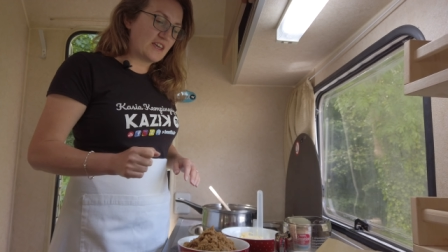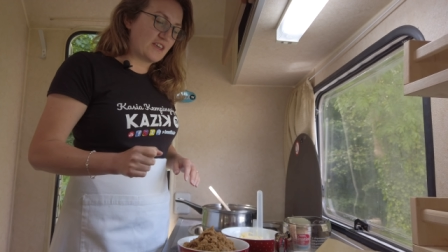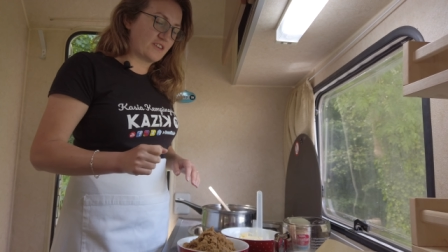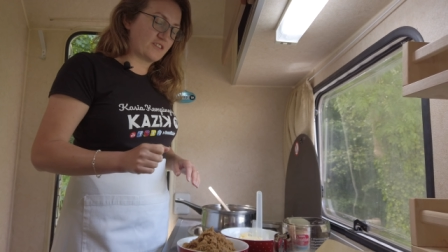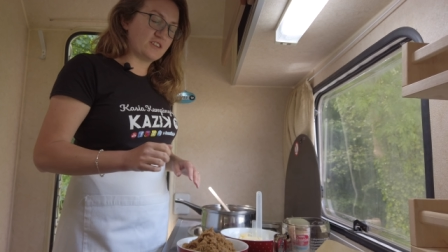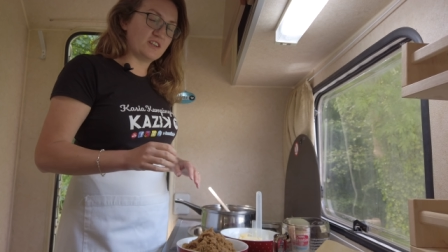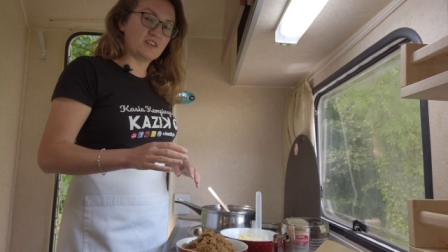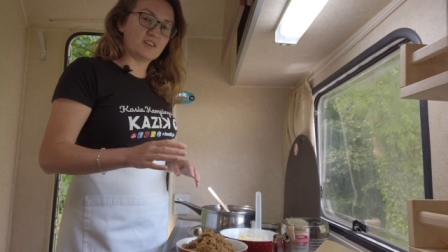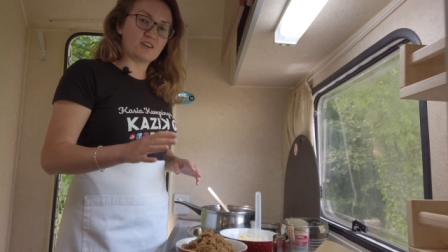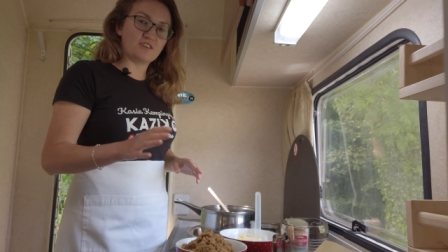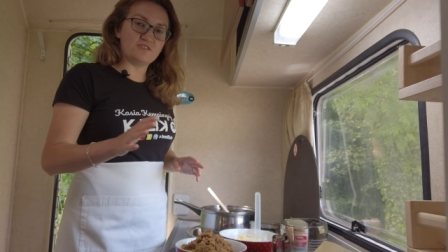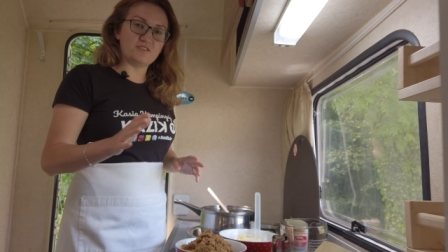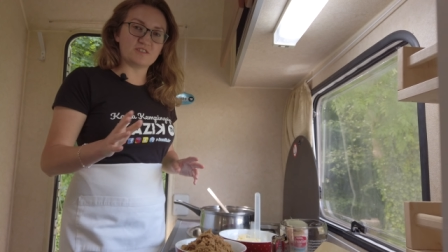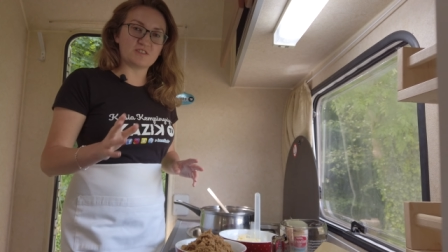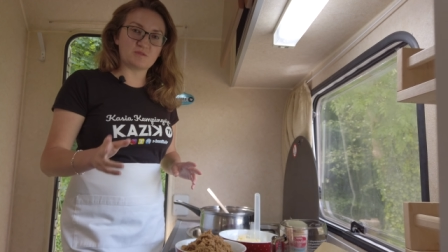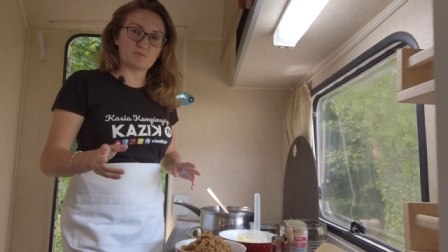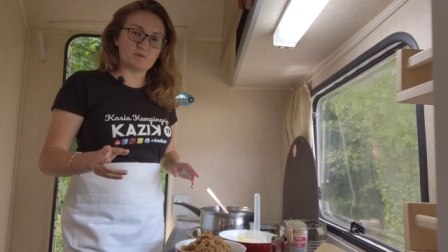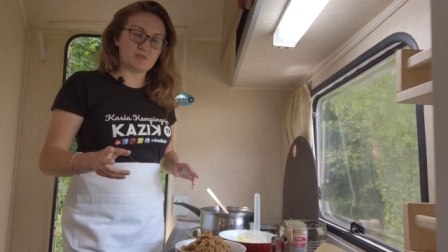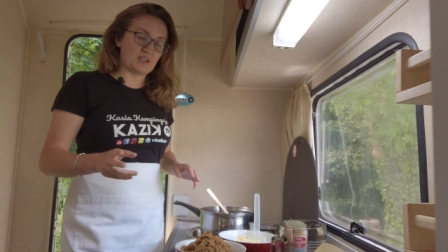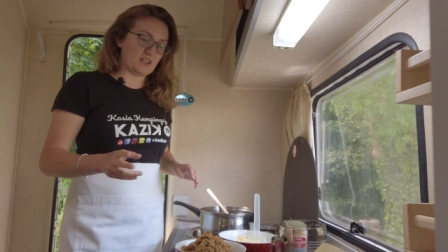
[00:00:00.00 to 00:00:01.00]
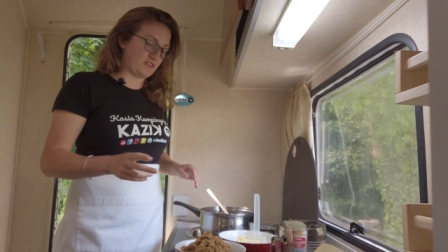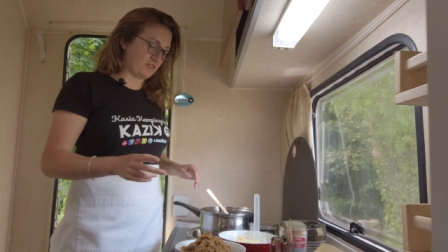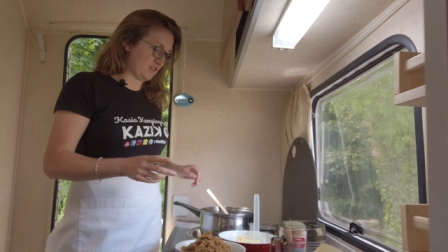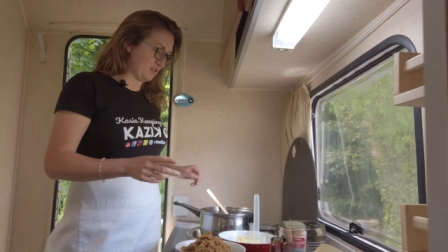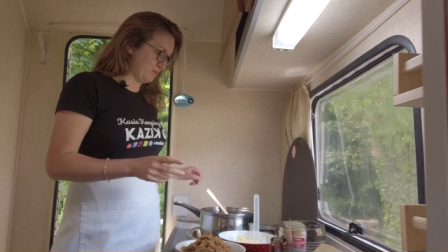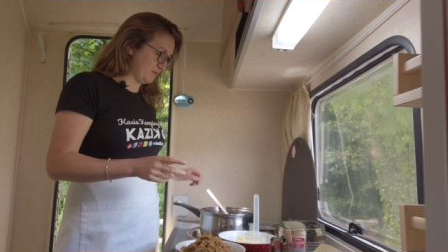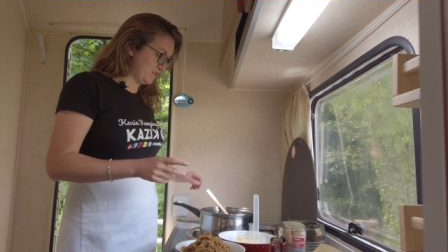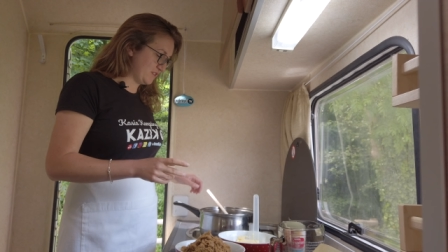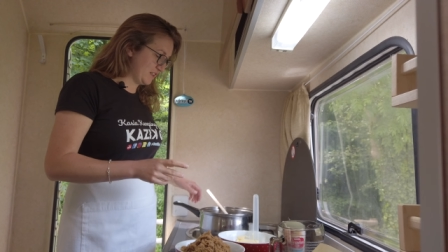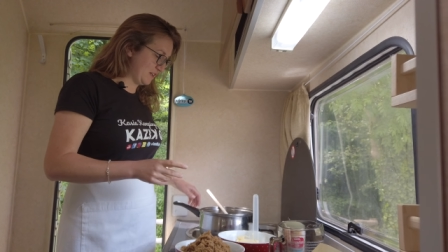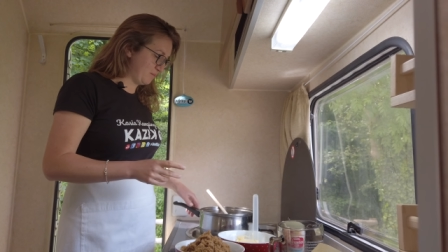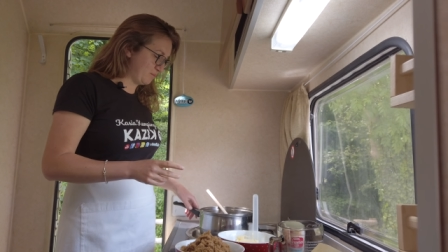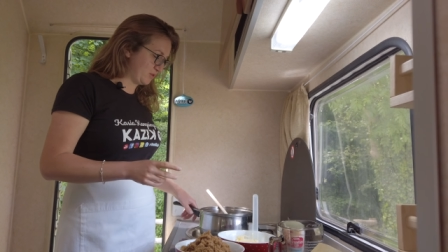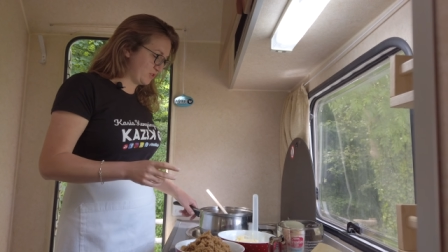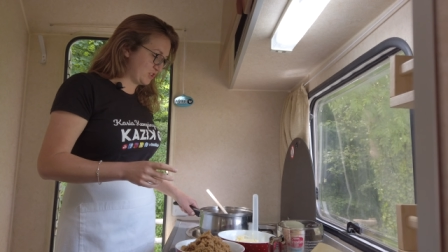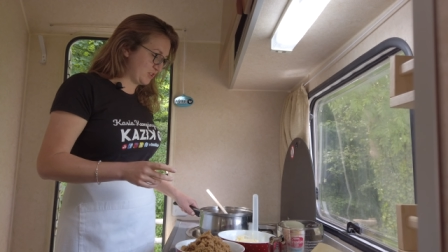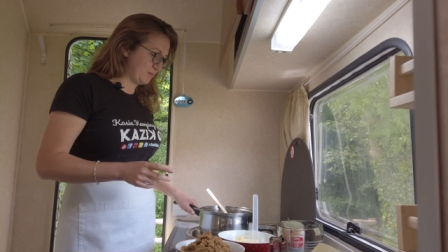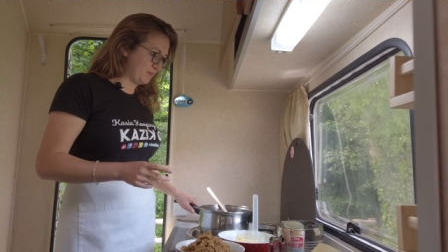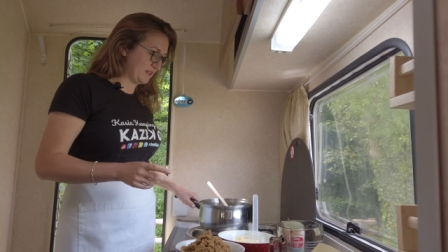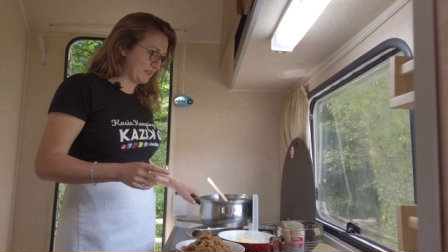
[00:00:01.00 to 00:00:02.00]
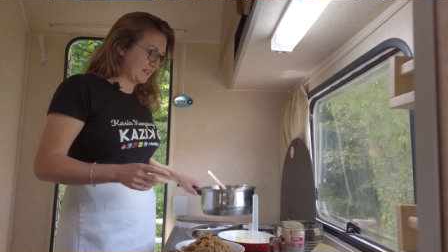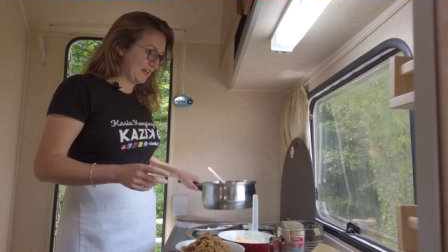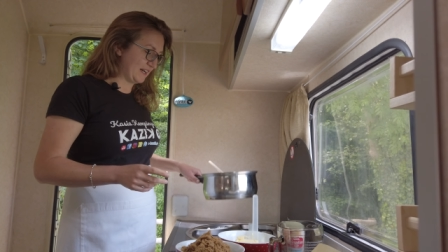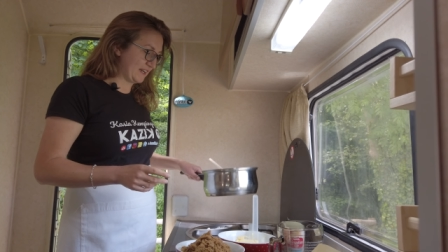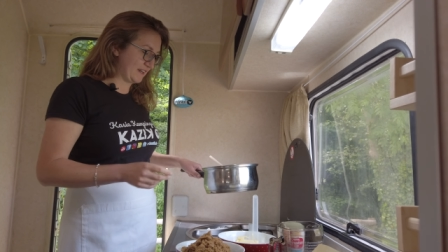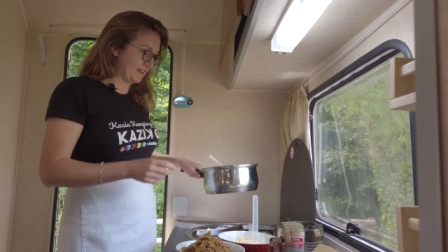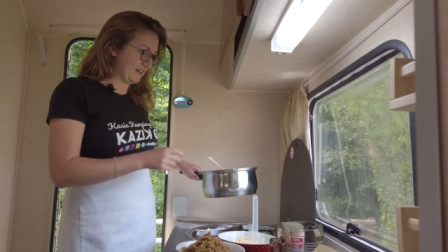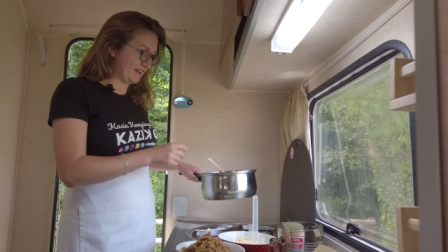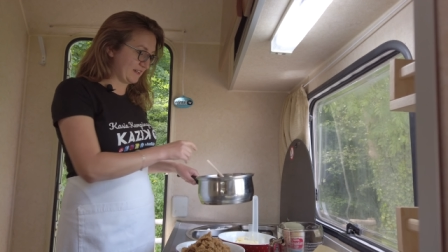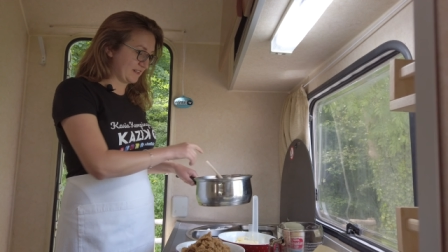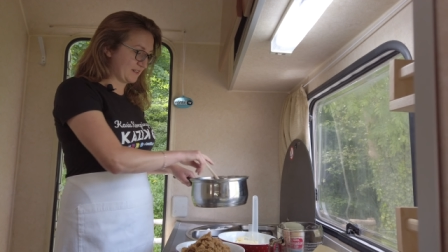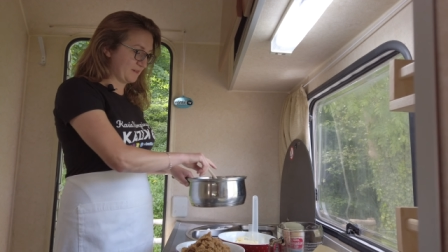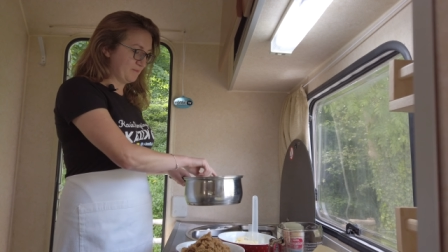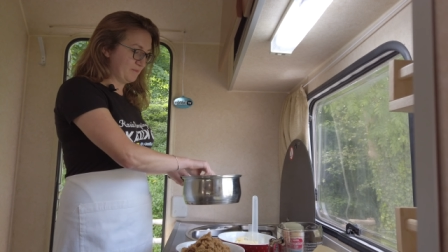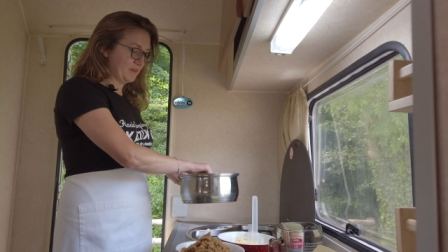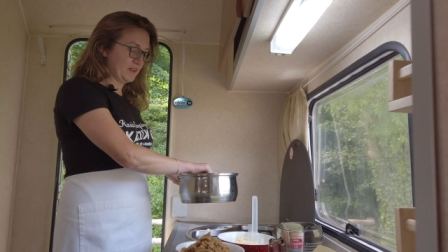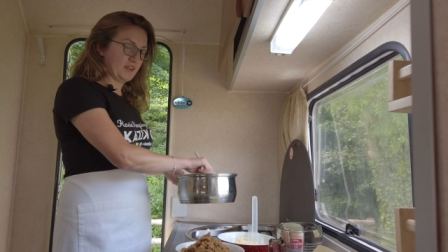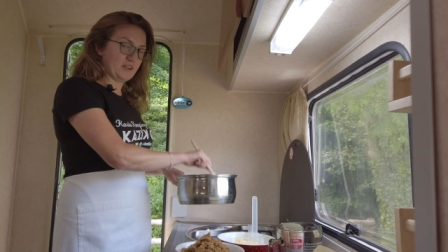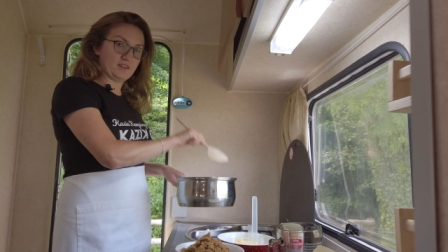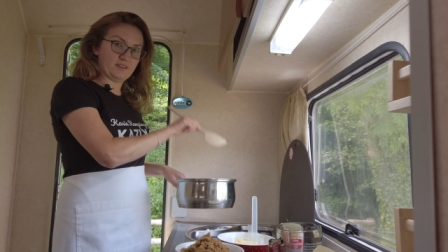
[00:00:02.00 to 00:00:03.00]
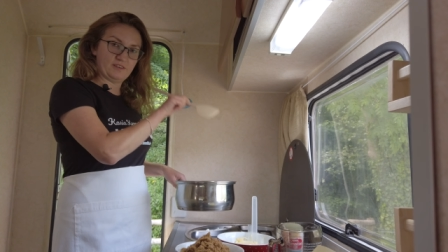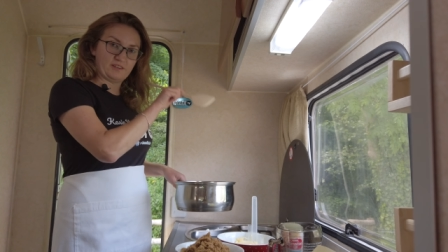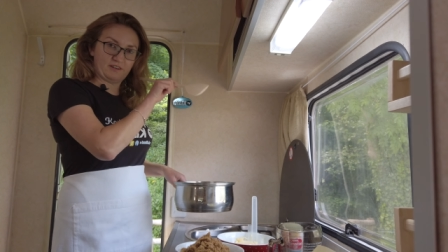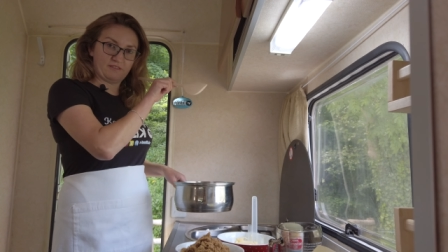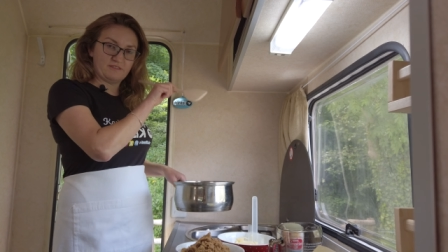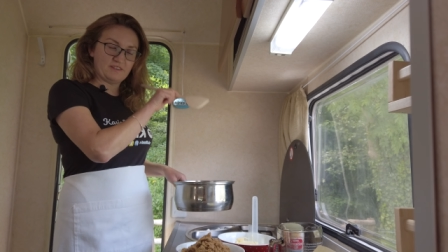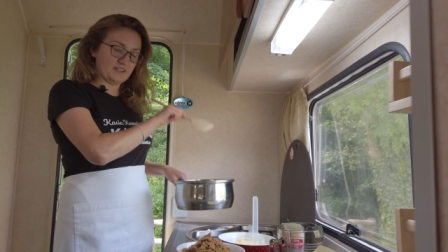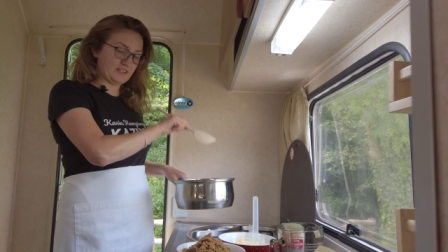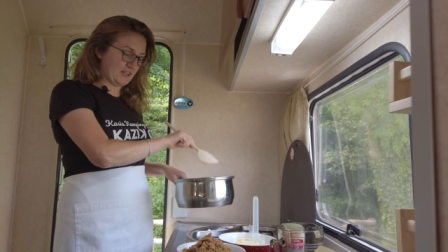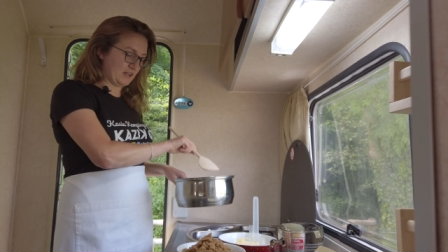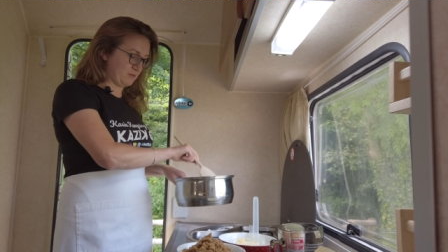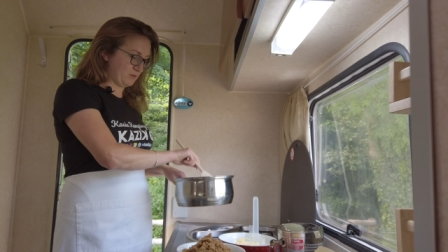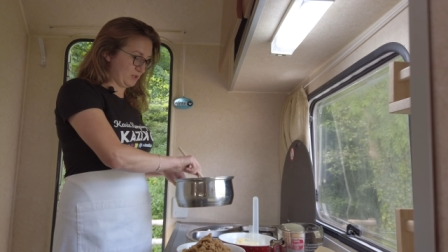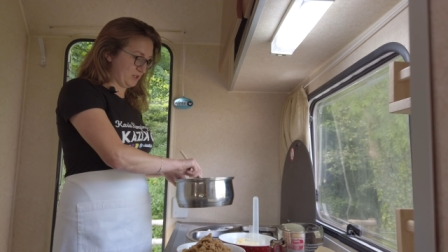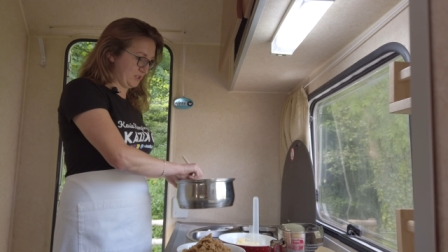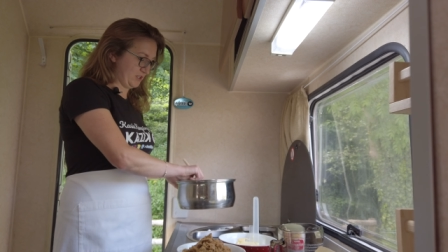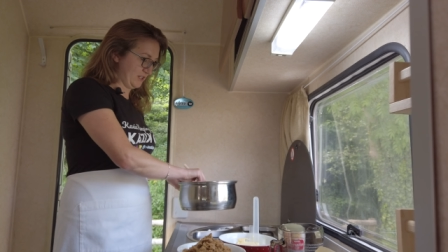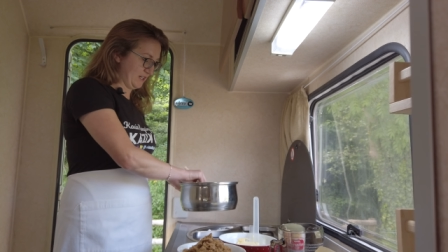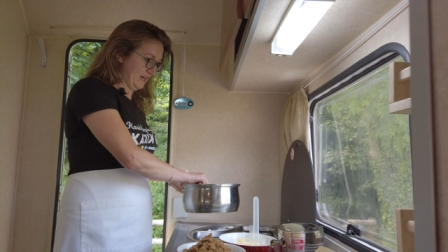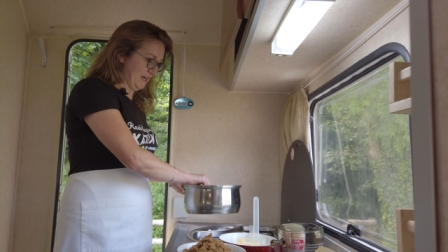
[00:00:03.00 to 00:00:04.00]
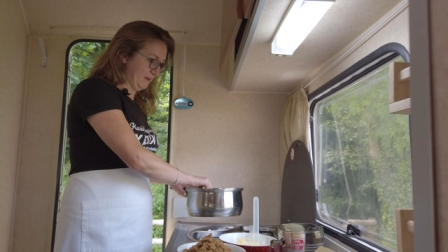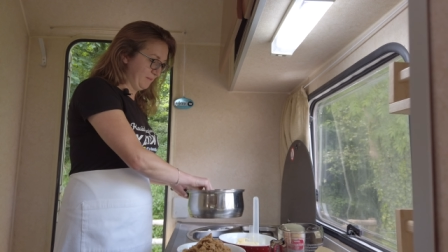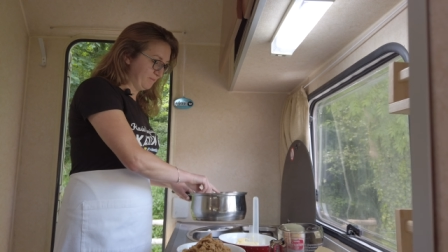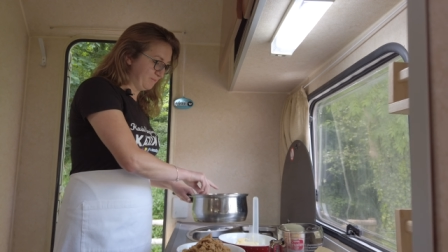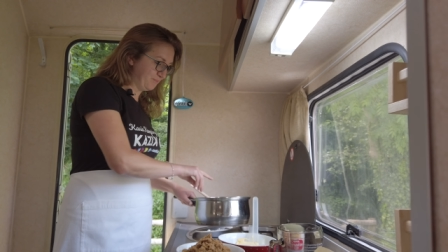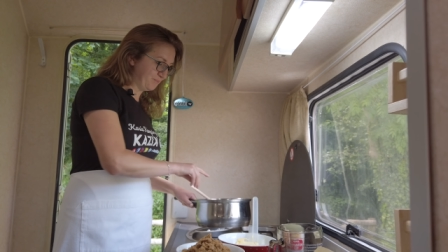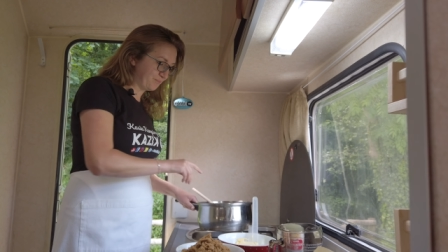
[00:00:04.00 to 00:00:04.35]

Jeżeli chodzi o sprzęt, to będzie nam potrzebny garnek, drewniana łyżka,